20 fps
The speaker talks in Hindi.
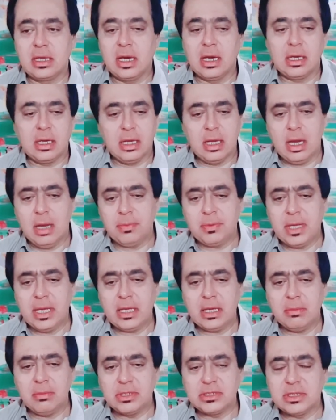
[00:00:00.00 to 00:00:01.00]
तैयार हैं आप
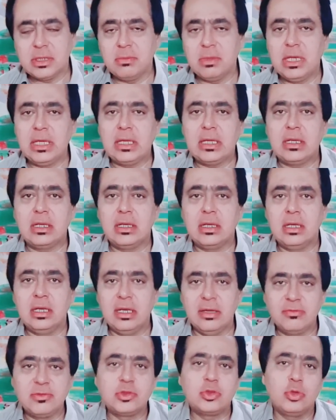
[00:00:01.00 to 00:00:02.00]
कहेंगे मज़हर मलिक
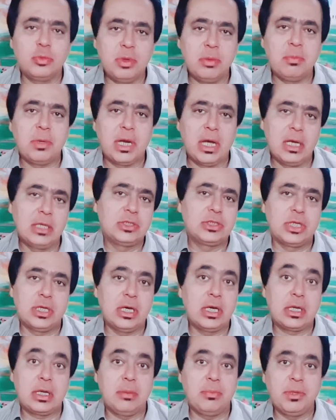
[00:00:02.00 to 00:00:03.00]
लफ्ज़ों में बढ़ा
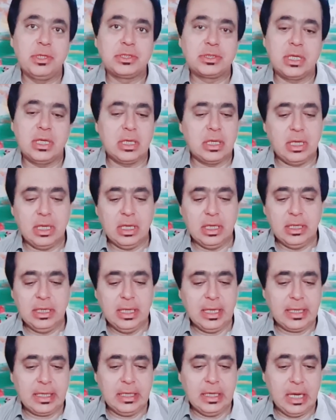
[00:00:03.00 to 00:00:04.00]
चढ़ा के पेश कर रहा है
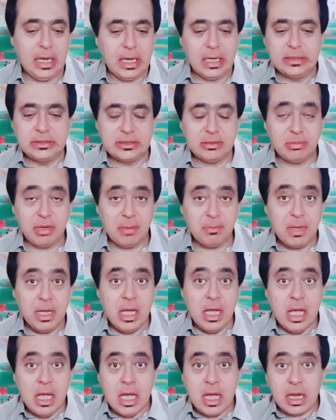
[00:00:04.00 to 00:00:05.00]
लेकिन आज जब आप
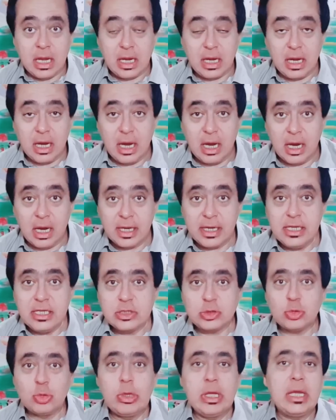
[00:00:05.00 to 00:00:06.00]
कहानी
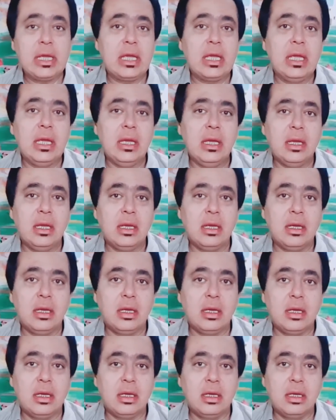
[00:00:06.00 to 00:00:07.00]
सुनेंगे
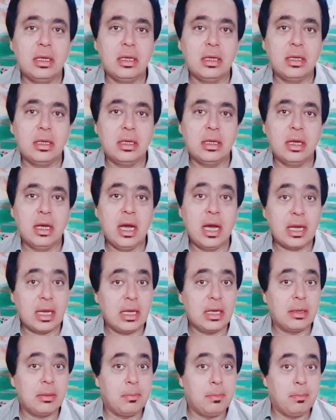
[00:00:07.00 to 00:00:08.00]

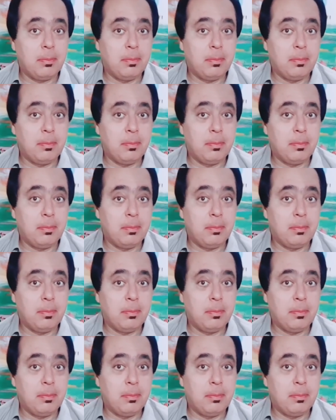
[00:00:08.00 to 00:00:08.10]
अगर